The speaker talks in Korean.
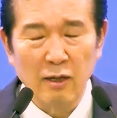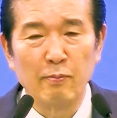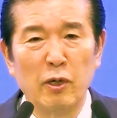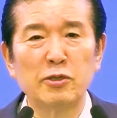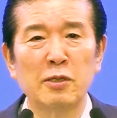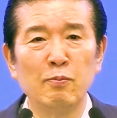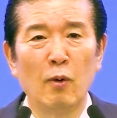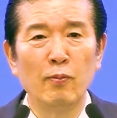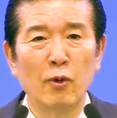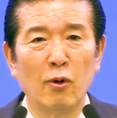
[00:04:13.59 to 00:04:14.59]
벗은
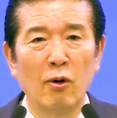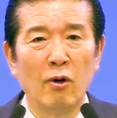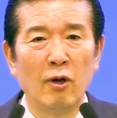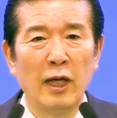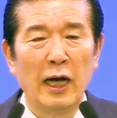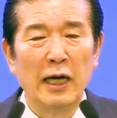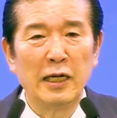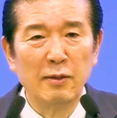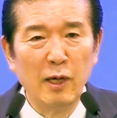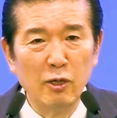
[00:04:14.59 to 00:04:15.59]
몸도
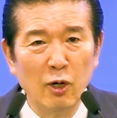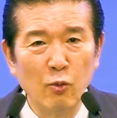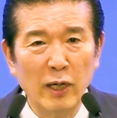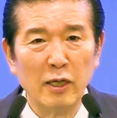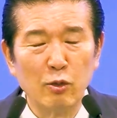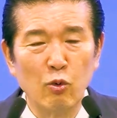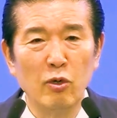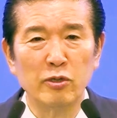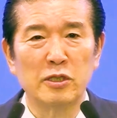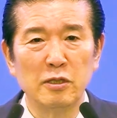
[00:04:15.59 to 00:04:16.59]
하나님의 영광이
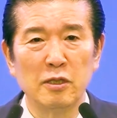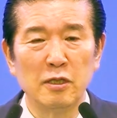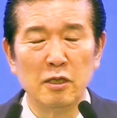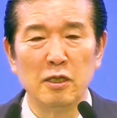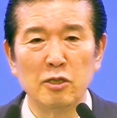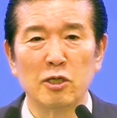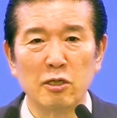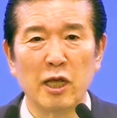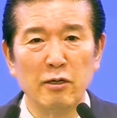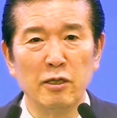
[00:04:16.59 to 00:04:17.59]
둘러 있을
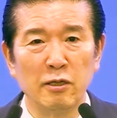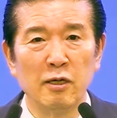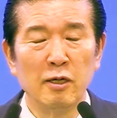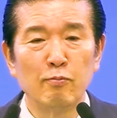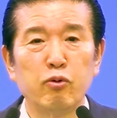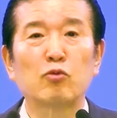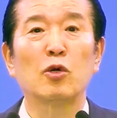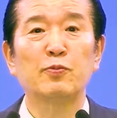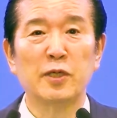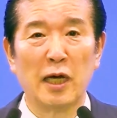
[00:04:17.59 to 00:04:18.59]
때는
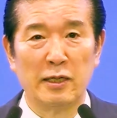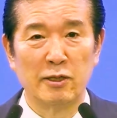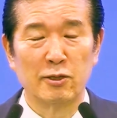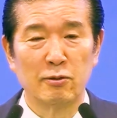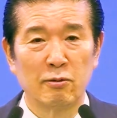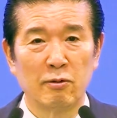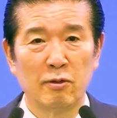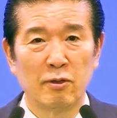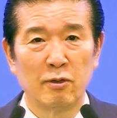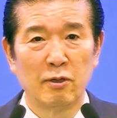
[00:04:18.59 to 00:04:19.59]
부끄럽지가 않았어요.
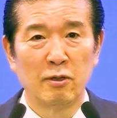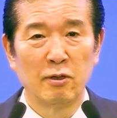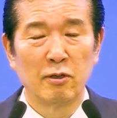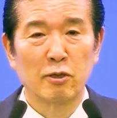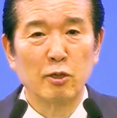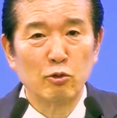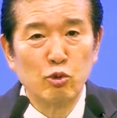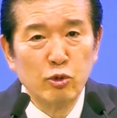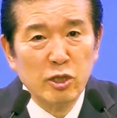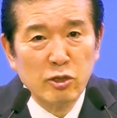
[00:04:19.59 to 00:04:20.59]
그리고
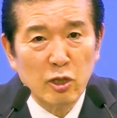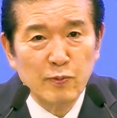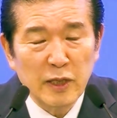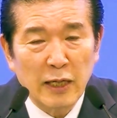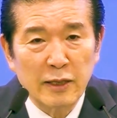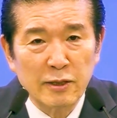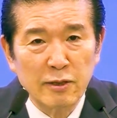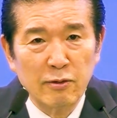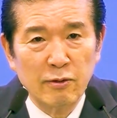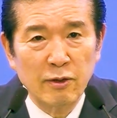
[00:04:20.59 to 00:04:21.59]
수치스럽지가 않았어요.
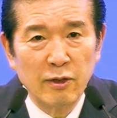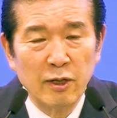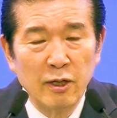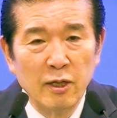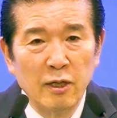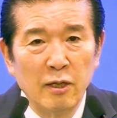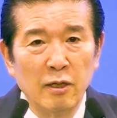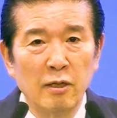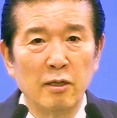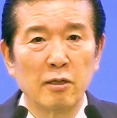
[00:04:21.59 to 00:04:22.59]

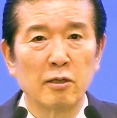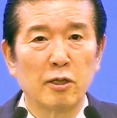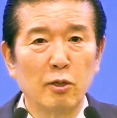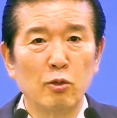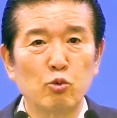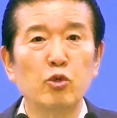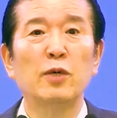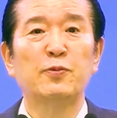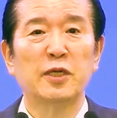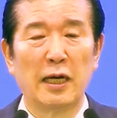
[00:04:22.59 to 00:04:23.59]
그리고
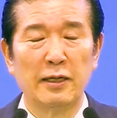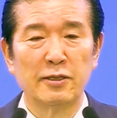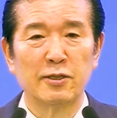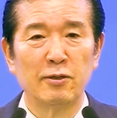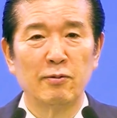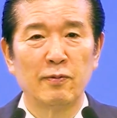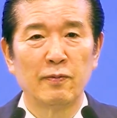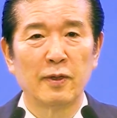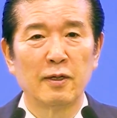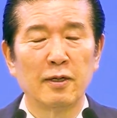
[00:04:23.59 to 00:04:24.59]
두렵지가 않았어요.
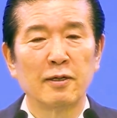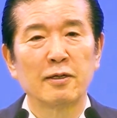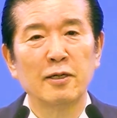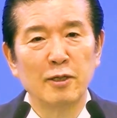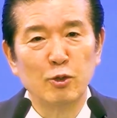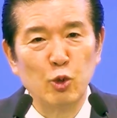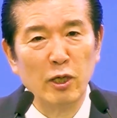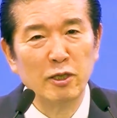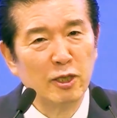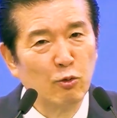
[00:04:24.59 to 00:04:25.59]
그런데
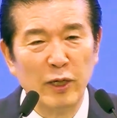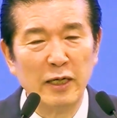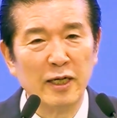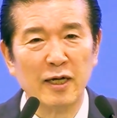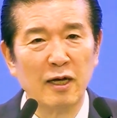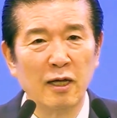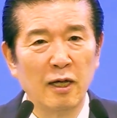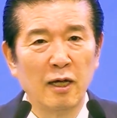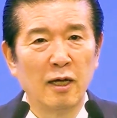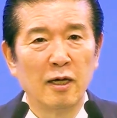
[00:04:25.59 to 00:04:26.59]
죄를 짓고 나니까
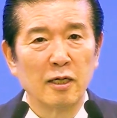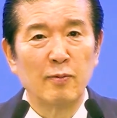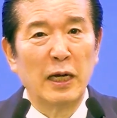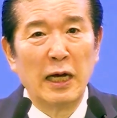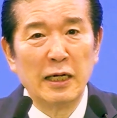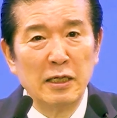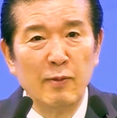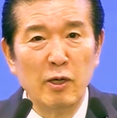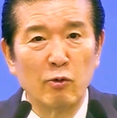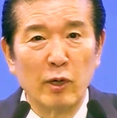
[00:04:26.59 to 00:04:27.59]
그만
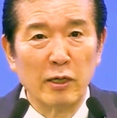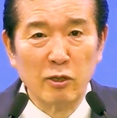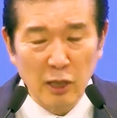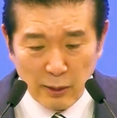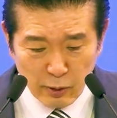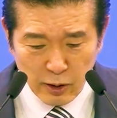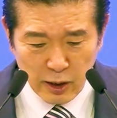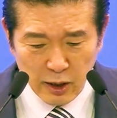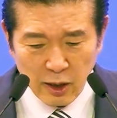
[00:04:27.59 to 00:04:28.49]
하나님의 영광이 떠나버리니